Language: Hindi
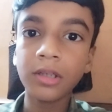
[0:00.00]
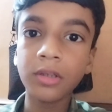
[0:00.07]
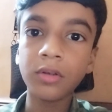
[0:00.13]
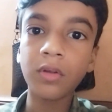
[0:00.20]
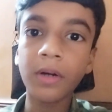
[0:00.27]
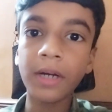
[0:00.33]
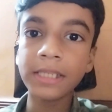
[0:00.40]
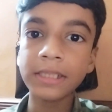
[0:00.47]

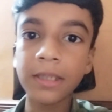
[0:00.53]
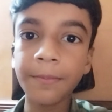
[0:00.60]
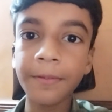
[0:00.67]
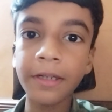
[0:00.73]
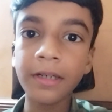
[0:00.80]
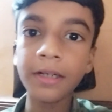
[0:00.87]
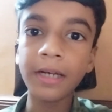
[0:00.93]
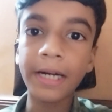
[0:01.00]
तो गाइस
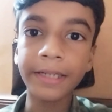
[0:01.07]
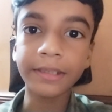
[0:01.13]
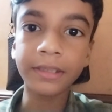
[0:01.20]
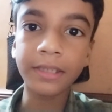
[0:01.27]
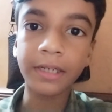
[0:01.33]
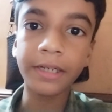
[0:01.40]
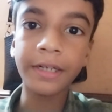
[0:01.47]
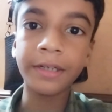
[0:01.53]
अभी रात
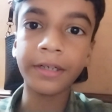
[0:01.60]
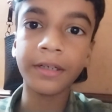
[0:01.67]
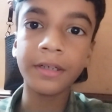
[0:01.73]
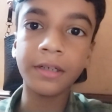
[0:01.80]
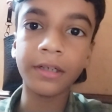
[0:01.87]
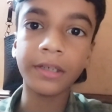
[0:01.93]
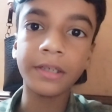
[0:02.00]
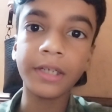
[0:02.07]
का
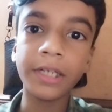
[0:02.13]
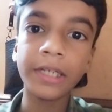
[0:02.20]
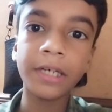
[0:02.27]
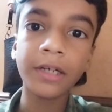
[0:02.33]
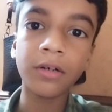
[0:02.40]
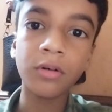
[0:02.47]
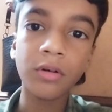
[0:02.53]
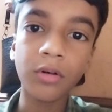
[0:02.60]

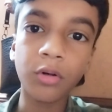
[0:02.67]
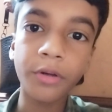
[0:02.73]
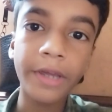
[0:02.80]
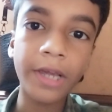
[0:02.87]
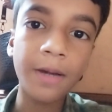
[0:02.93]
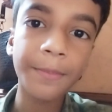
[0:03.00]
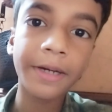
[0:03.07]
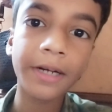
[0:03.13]
डिनर हो
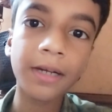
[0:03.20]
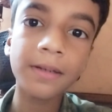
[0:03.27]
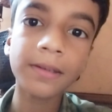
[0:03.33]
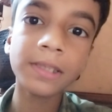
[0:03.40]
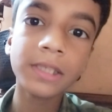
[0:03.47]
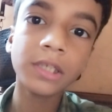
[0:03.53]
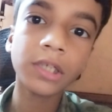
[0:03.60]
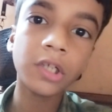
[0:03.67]
गया हमारा
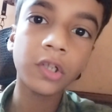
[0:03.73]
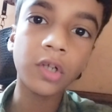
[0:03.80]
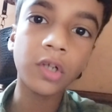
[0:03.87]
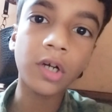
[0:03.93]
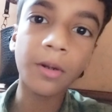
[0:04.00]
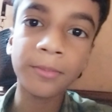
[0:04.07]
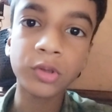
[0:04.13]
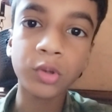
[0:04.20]
तो
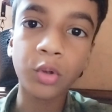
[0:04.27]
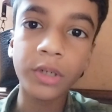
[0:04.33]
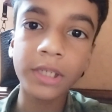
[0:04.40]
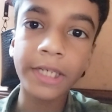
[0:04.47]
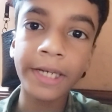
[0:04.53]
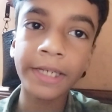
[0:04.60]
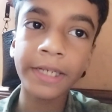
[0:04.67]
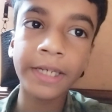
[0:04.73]
अब हम सोने
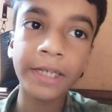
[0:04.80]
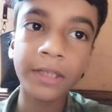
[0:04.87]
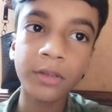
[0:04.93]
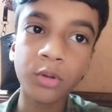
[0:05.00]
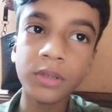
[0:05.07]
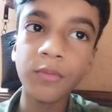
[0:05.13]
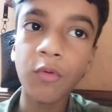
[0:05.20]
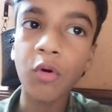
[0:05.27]
जाएंगे तो
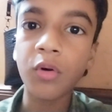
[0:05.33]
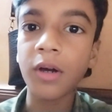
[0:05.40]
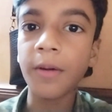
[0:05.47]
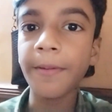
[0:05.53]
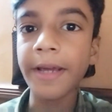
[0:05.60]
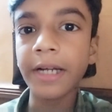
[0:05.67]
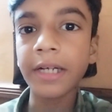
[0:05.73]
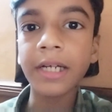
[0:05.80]
इस ब्लॉग का
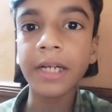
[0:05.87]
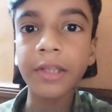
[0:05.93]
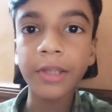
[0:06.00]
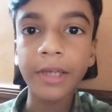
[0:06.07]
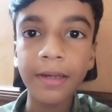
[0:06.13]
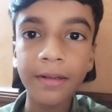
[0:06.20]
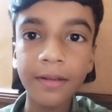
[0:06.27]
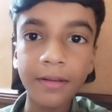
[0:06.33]
भी ऐड करते
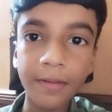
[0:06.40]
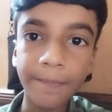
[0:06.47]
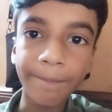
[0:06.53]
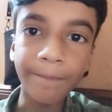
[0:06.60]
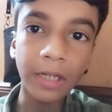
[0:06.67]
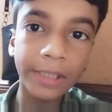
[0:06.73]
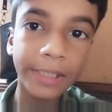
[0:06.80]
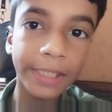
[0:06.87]
हैं
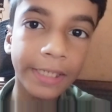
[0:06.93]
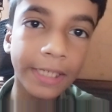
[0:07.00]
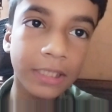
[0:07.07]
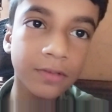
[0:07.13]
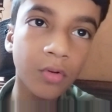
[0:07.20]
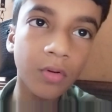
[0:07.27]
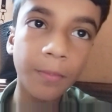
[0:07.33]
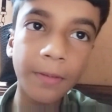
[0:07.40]
मिलते हैं नेक्स्ट
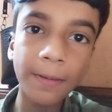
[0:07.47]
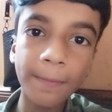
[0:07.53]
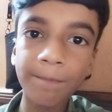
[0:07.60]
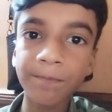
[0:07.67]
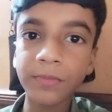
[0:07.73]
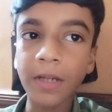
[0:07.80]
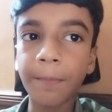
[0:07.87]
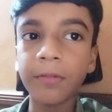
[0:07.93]
ब्लॉग में
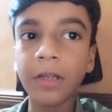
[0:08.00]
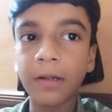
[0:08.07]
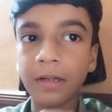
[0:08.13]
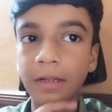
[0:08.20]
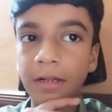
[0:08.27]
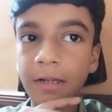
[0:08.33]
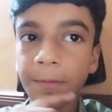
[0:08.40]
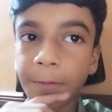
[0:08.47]
तब तक
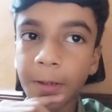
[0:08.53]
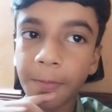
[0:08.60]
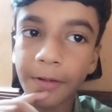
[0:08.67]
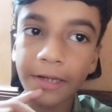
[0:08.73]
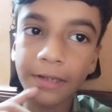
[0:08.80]
के लिए बाय बाय